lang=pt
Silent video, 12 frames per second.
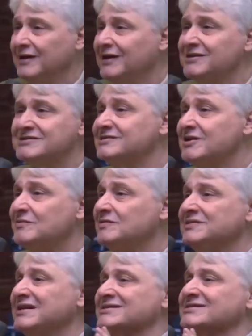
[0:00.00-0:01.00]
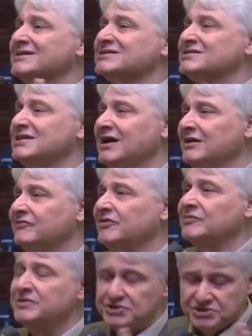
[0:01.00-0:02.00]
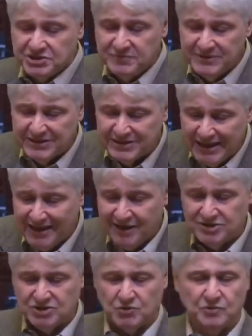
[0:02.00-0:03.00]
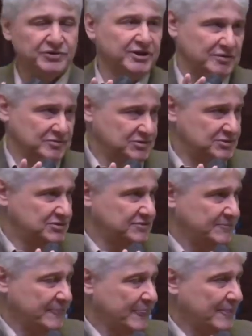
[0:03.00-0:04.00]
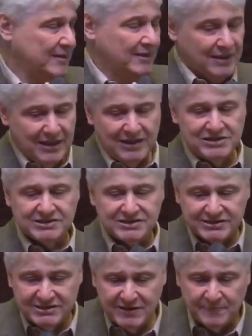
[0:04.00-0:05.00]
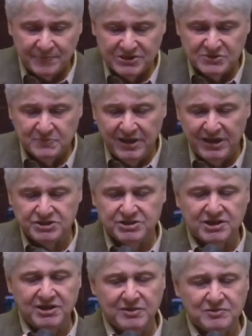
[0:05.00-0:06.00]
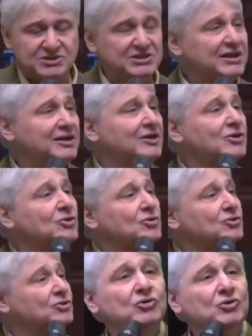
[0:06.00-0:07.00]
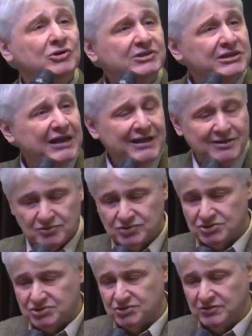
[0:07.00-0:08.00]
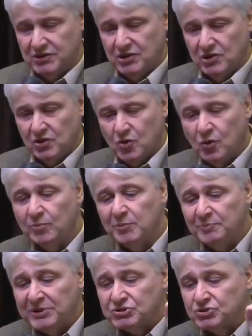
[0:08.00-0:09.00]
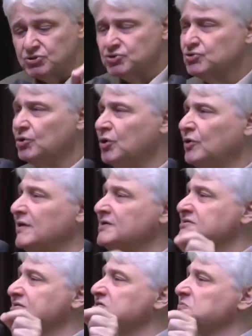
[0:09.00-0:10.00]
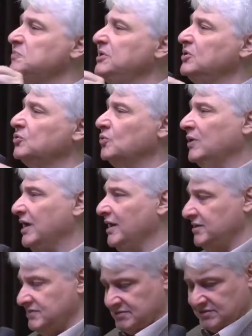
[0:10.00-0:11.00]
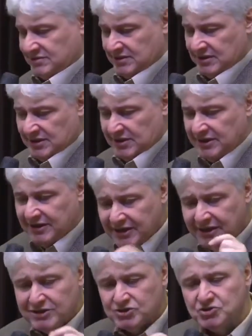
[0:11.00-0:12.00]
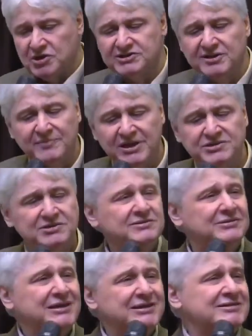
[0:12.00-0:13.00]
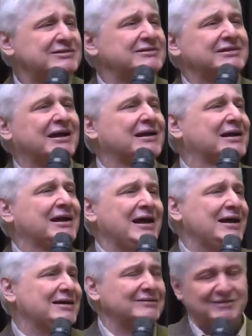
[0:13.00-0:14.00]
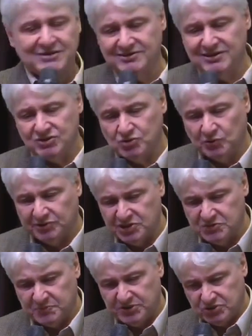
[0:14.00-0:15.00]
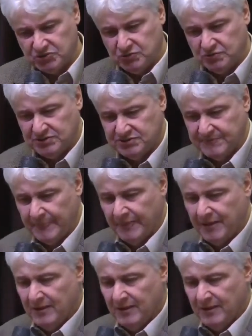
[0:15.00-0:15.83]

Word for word: Eles não desejavam intimidade com Deus. Eles simplesmente queriam ser notados como pessoas espirituais e religiosamente destacadas das outras pessoas.